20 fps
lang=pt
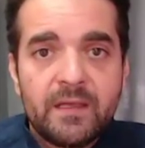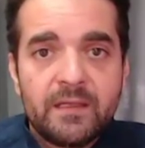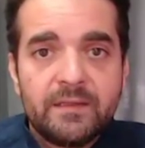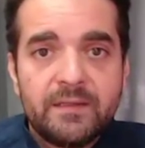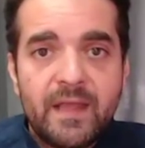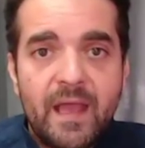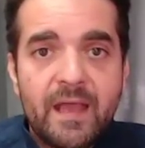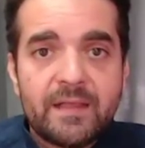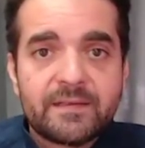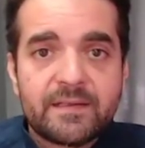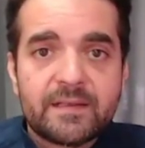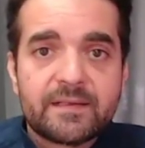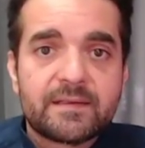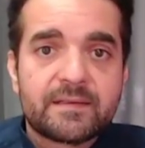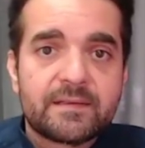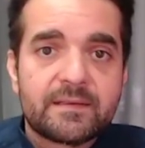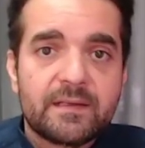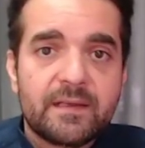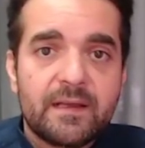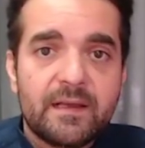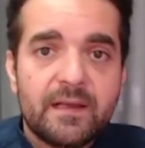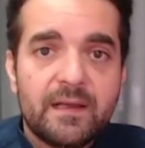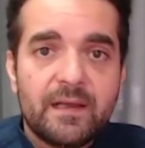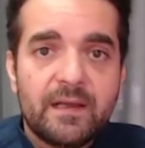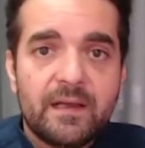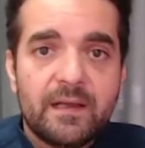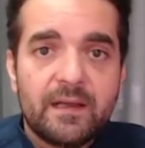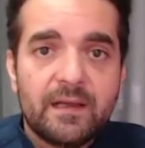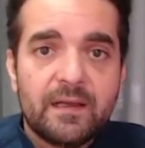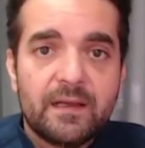nessas, uh,
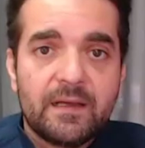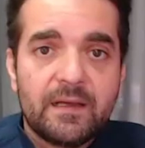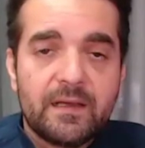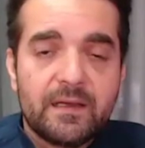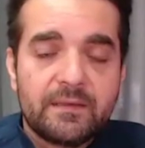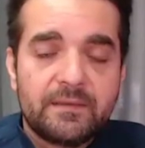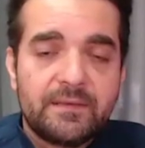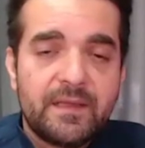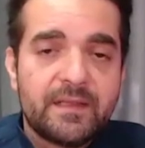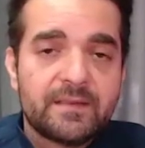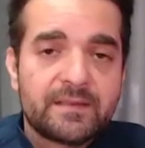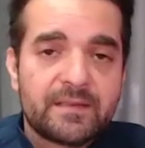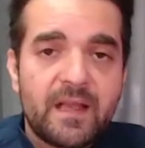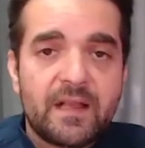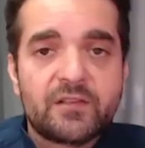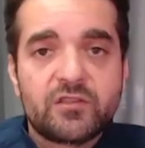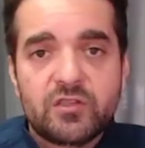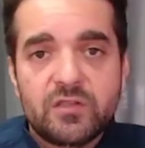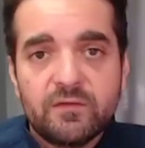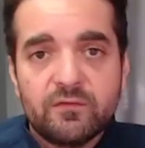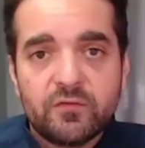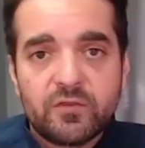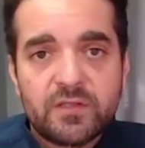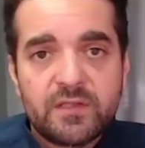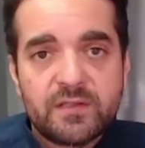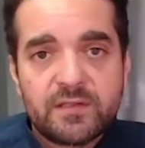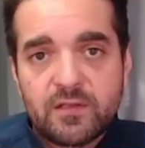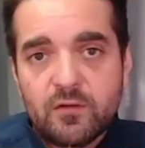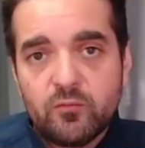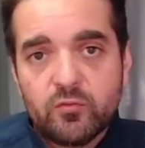uh, nesses ativos
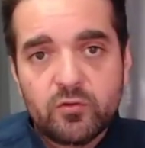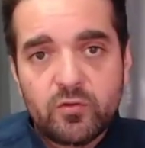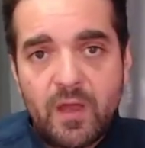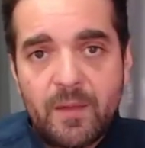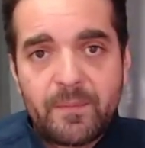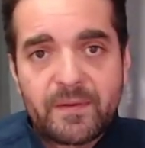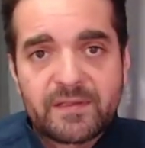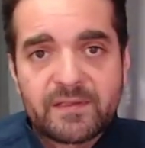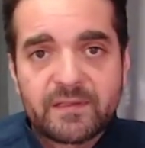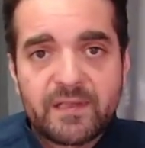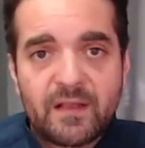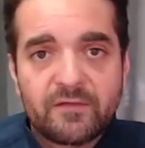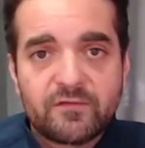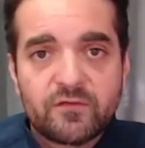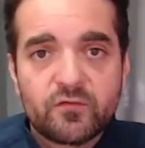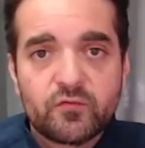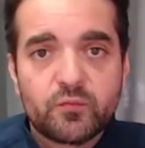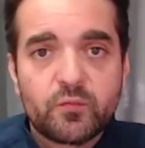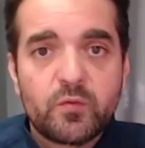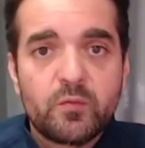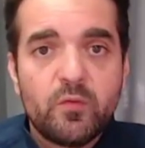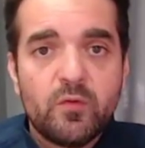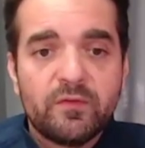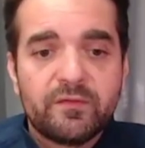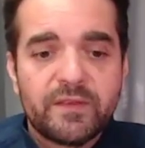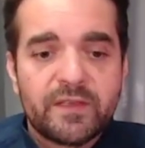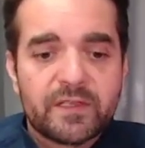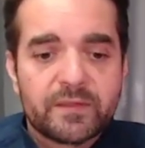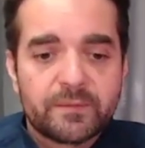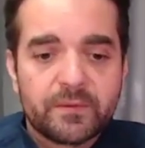que são muito representativos para o
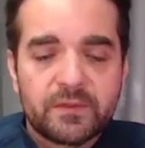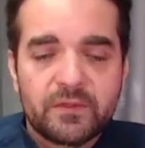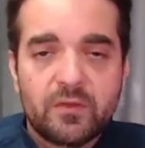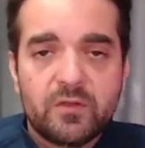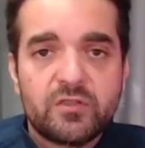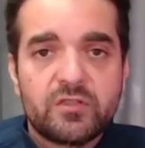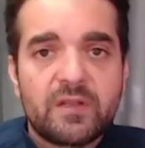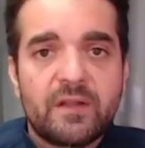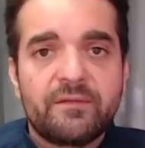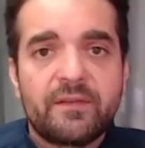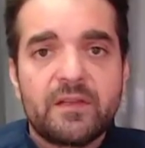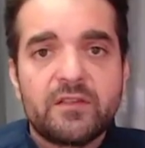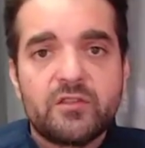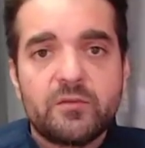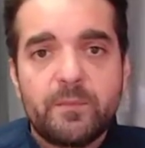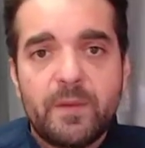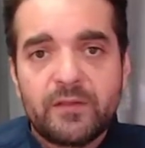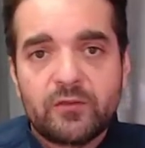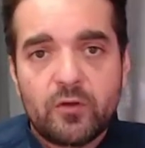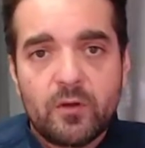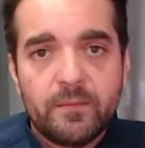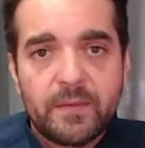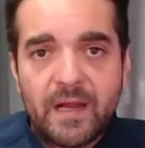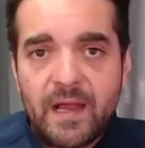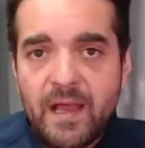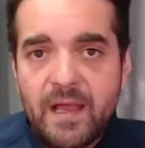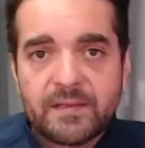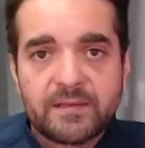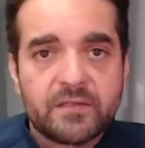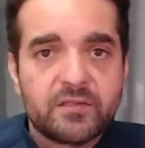Ibovespa. Então a gente está falando de
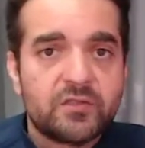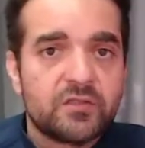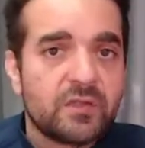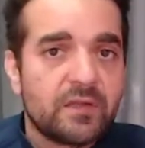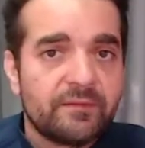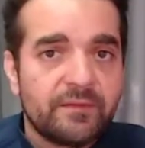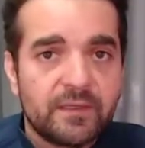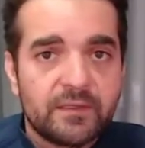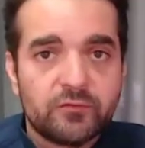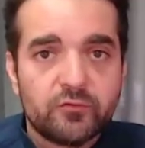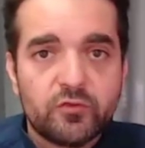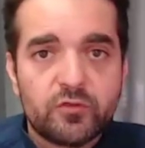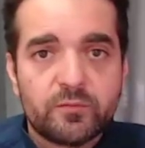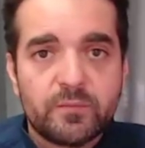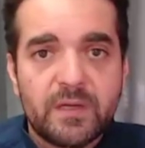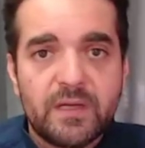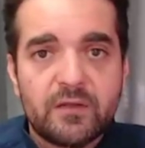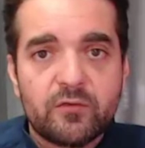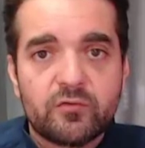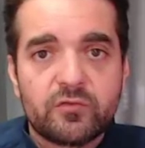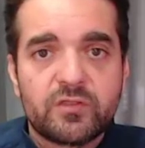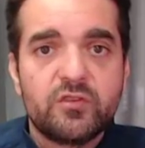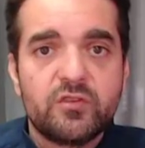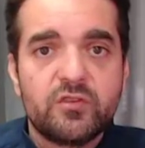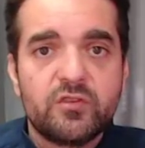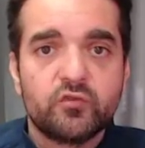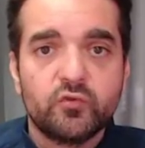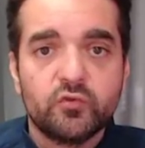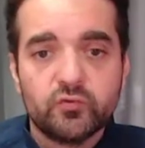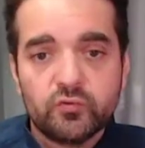Petrobras, a gente está falando dos bancos que
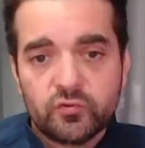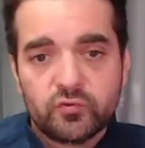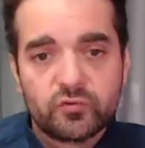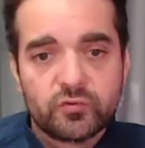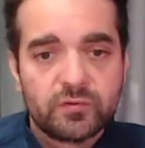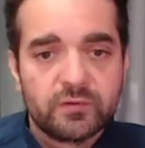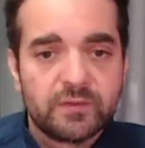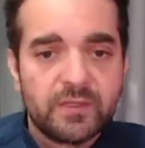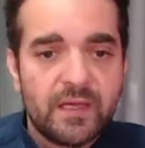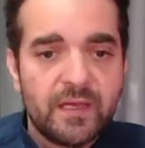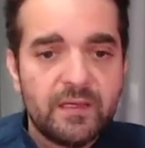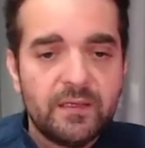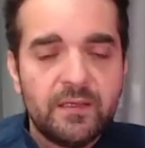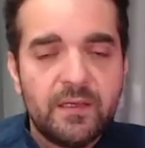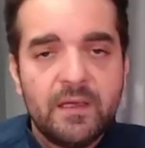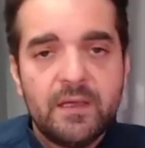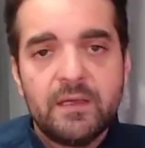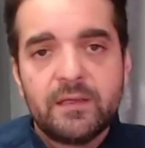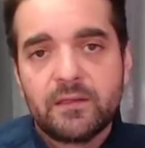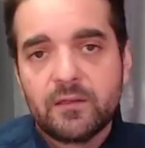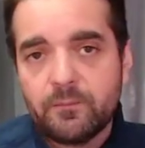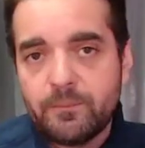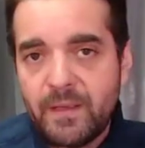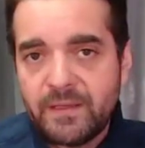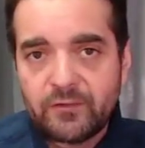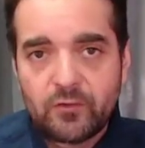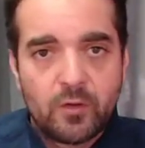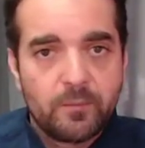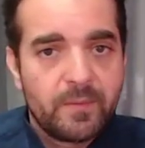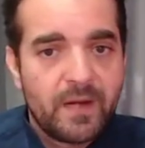juntos, né? Então
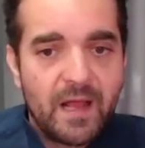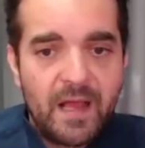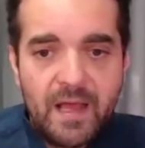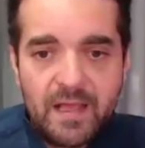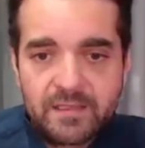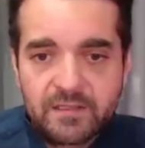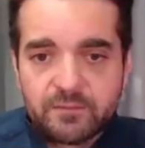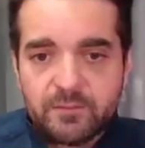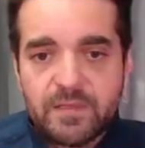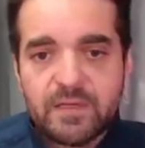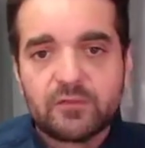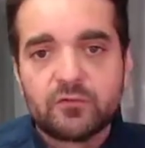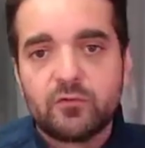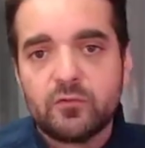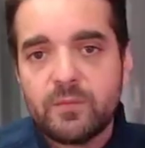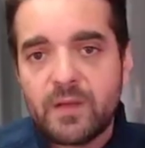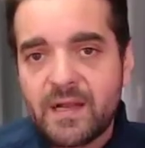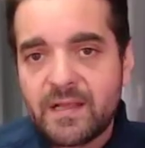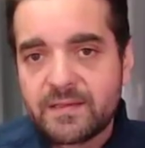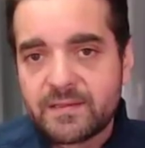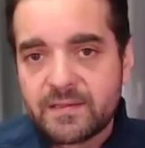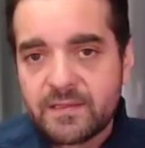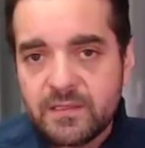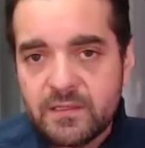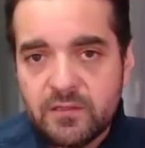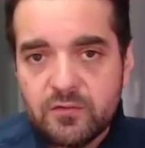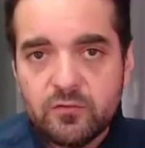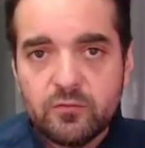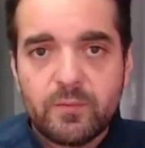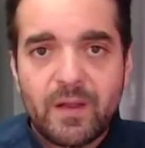Petrobras, Banco do
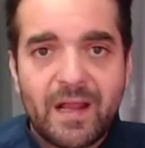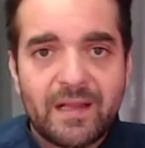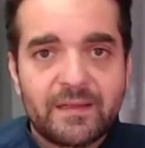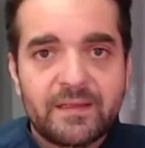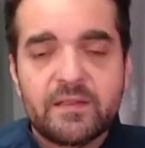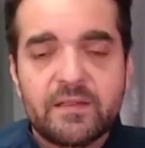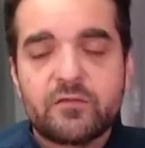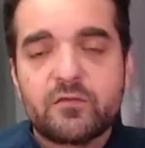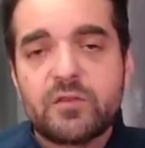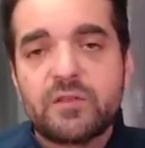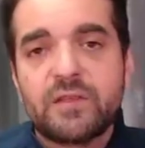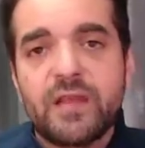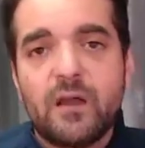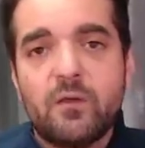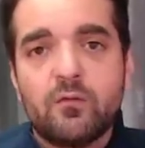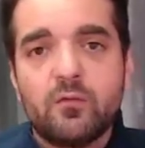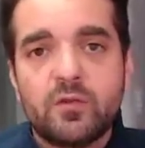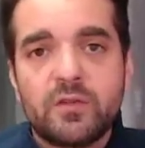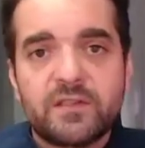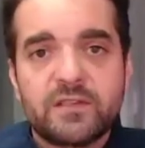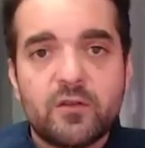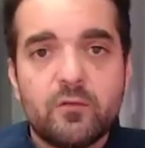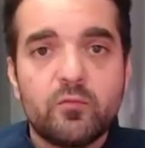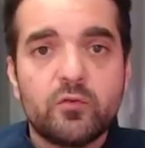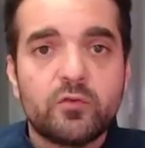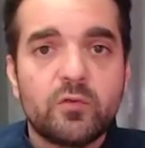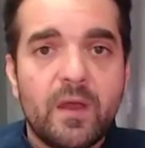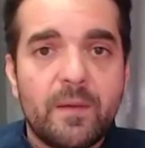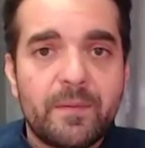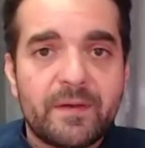Brasil, Bradesco, Itaú, que são
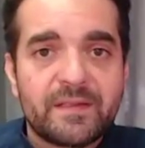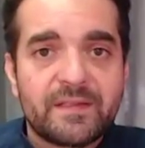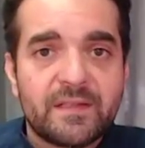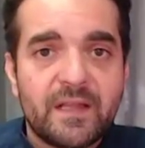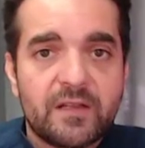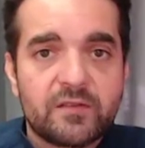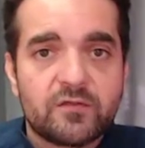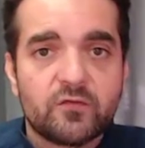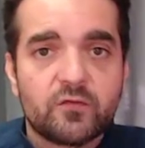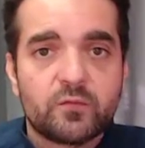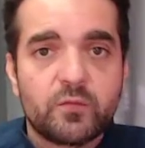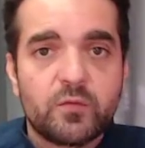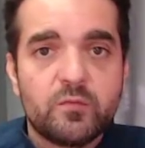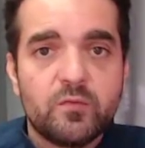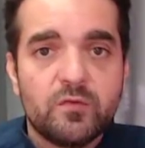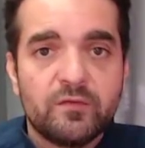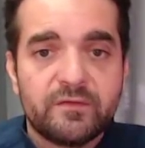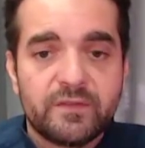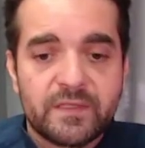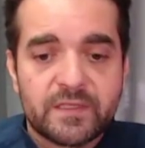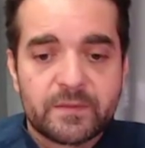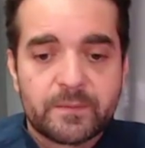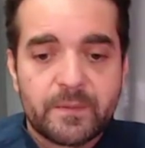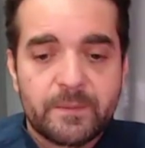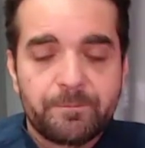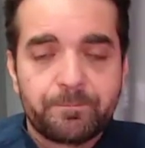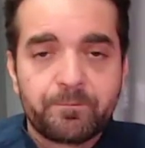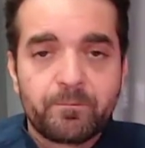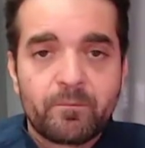muito representativos para o Ibovespa.